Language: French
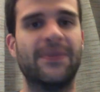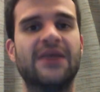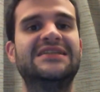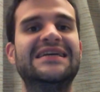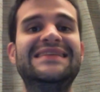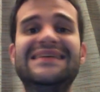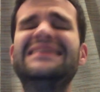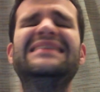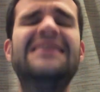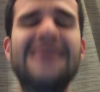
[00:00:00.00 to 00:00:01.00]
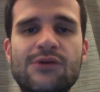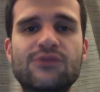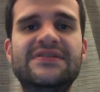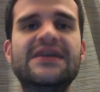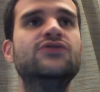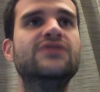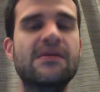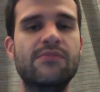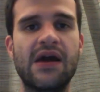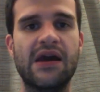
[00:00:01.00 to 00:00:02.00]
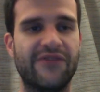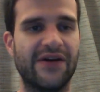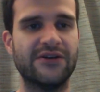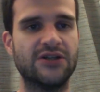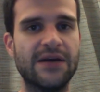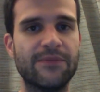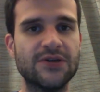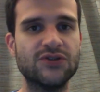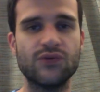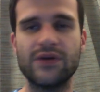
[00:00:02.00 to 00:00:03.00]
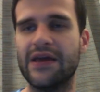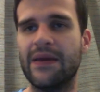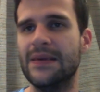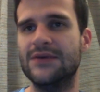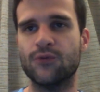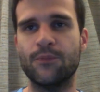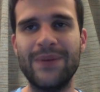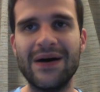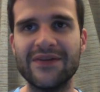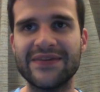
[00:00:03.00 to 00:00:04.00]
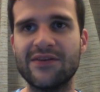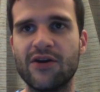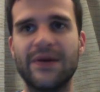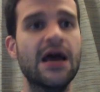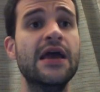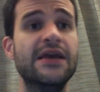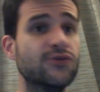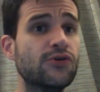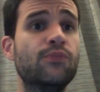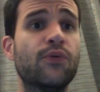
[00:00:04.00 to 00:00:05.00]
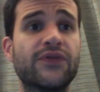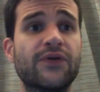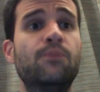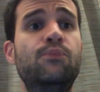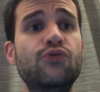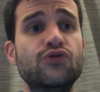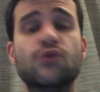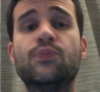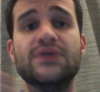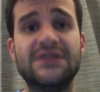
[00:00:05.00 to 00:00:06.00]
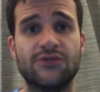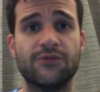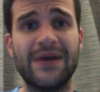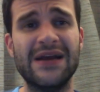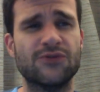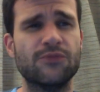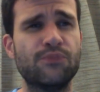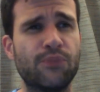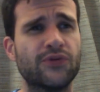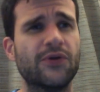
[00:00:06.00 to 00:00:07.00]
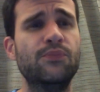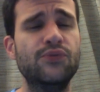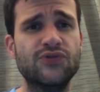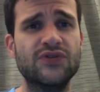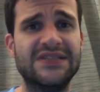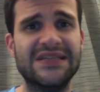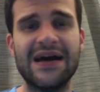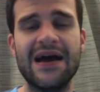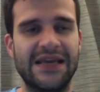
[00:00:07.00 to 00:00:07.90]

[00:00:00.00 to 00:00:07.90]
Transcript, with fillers: J'ai été dégoûté du début à la fin. J'ai l'impression qu'ils ne sont pas rentrés dans le match. Ils ont eu pourtant plus de positions de balle, ils ont eu pourtant plus de tirs.